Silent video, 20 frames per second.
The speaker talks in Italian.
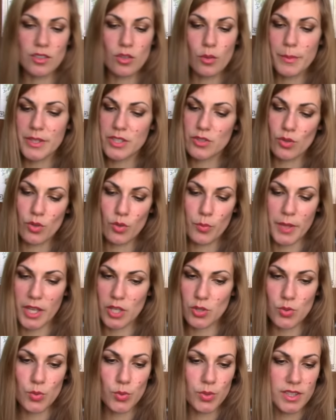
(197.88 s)
non mi sono
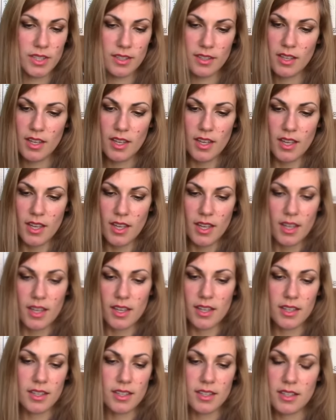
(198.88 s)
piaciuti
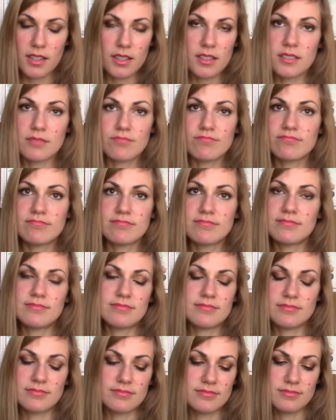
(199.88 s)

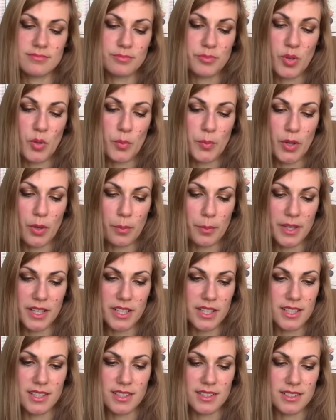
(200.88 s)
ehm, proprio
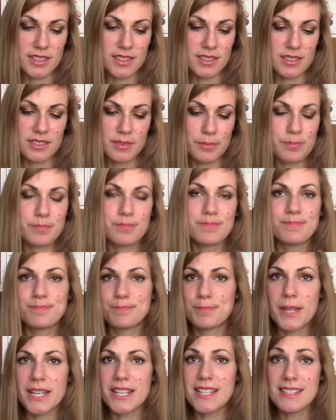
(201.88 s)
per il,
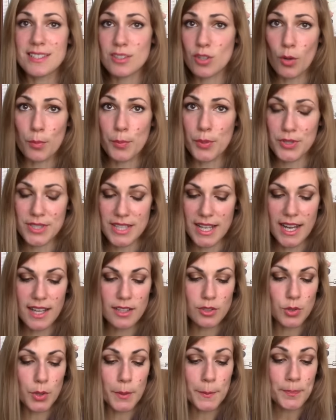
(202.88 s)
per il, troppo
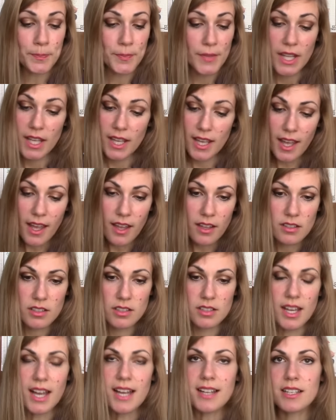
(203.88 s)
salato
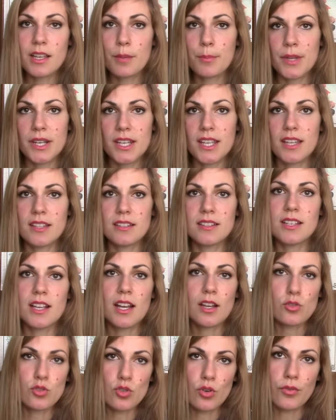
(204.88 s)
e eh, anche perché di
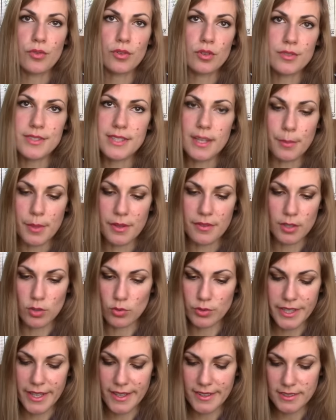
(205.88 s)
carciofo non
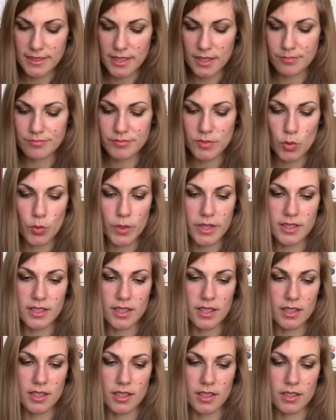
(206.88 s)
sapevano niente
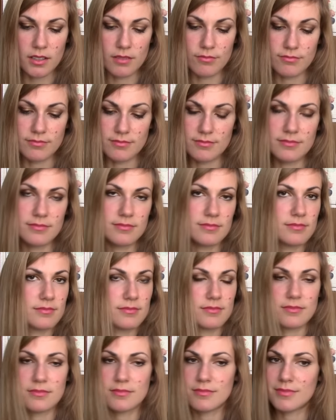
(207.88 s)
quindi
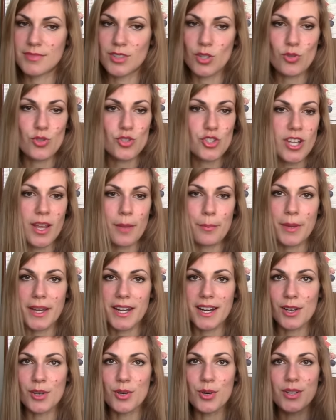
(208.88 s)
non c'è
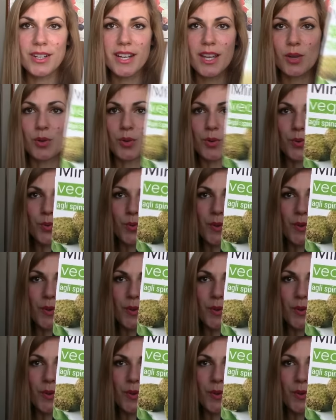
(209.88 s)
paragone con